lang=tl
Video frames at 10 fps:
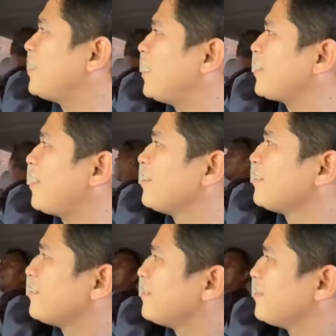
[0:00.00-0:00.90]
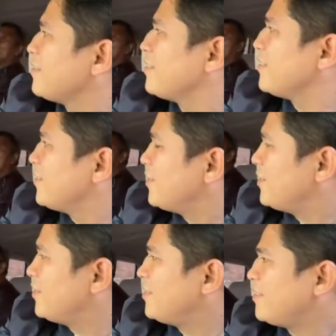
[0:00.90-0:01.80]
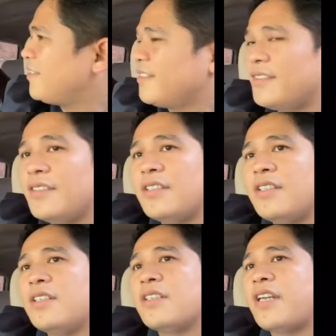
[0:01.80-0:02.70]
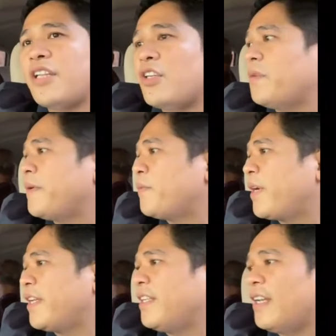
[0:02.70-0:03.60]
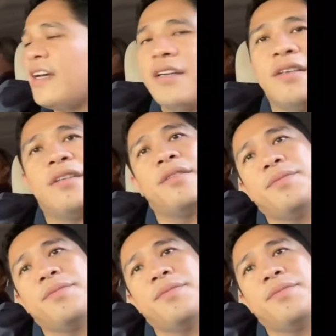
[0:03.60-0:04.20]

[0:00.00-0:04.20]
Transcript: Una na lang ta. Okay, sige. Okay, okay. Mm. Kita na may mo guide nila.